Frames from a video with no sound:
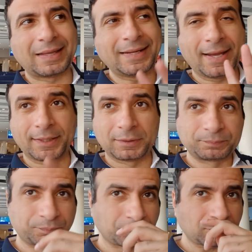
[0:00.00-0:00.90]
تاني حاجه
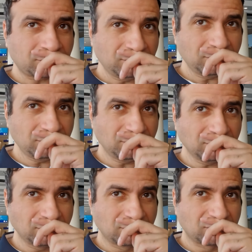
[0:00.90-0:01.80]

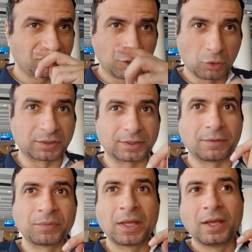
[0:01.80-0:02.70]
في النقطه دي